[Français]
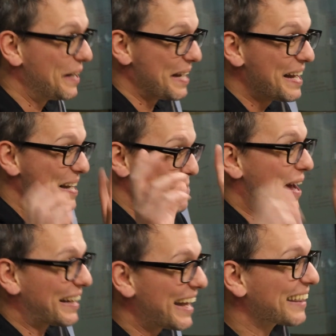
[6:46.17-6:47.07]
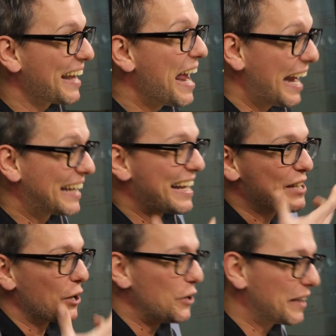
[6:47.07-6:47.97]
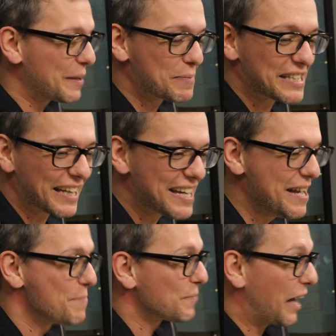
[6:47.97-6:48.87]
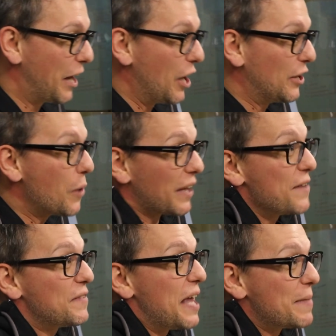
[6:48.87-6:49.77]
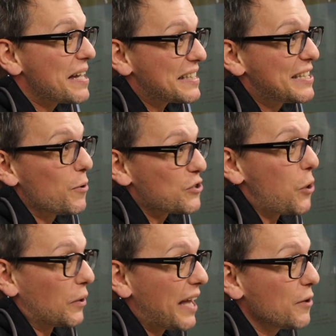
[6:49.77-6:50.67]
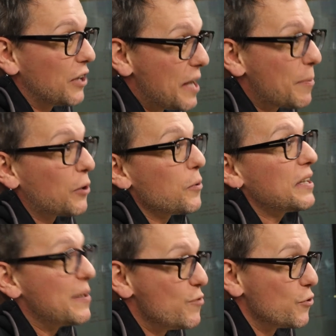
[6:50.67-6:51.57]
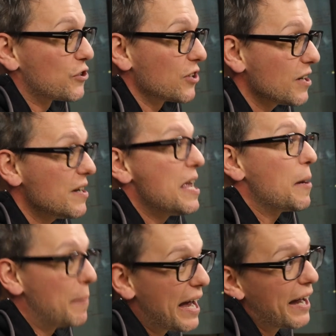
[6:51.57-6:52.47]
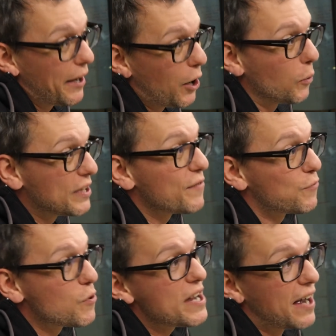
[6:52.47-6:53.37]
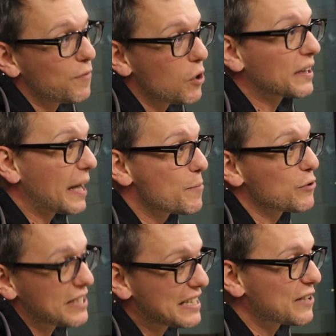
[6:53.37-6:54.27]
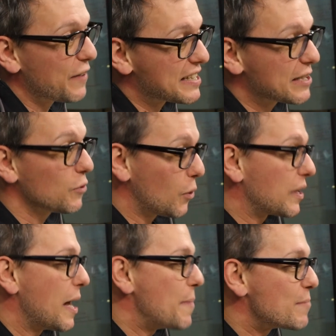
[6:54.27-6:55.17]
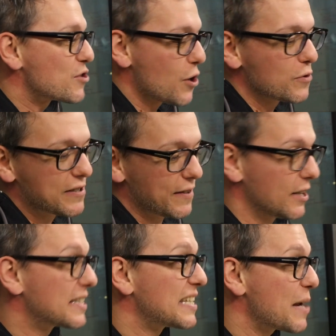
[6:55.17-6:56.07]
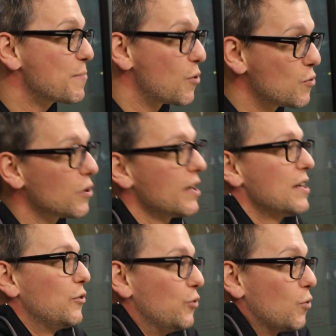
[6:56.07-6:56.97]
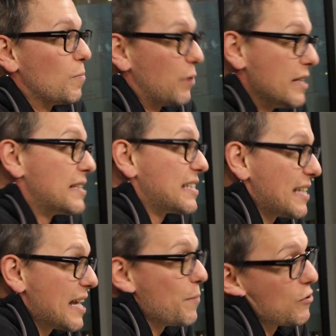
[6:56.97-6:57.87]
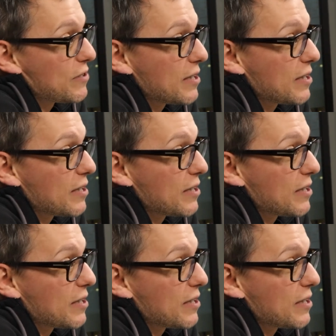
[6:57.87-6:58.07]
les, les magnets et quelques notes d'épicerie. Euh, donc, évidemment, si on se contente de n'importe quoi qui est mieux que ça, ben, euh, on est voué à avoir très peu de satisfaction. Donc, la même chose tient pour nos politiciens, à mon